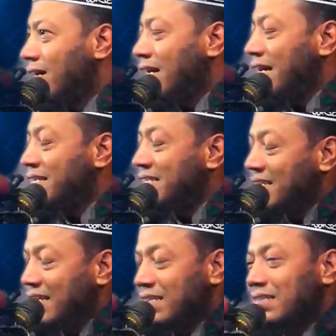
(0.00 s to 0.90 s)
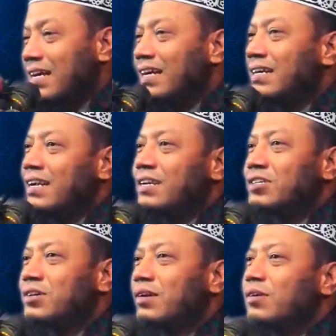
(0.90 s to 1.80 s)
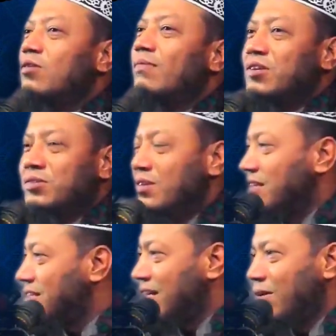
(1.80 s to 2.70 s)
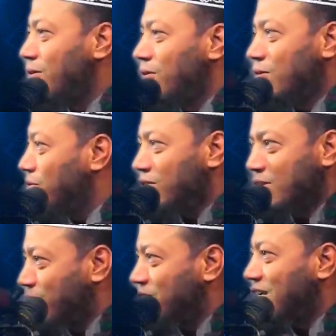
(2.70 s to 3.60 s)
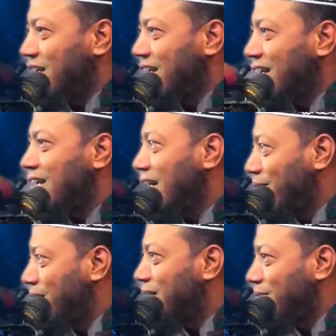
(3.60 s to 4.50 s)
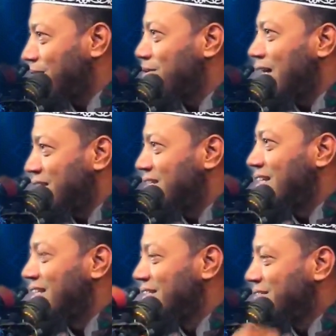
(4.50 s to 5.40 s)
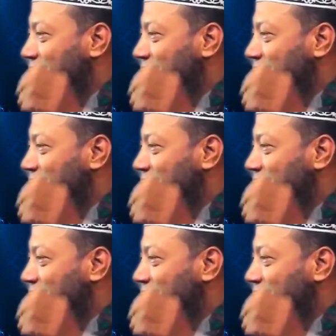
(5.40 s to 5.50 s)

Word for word: এই এই চিন্তায় টেনশনে ঘুম আসতো না তাছাড়া অন্য কোনো সমস্যা না আর খাবার দাবার তো আছেই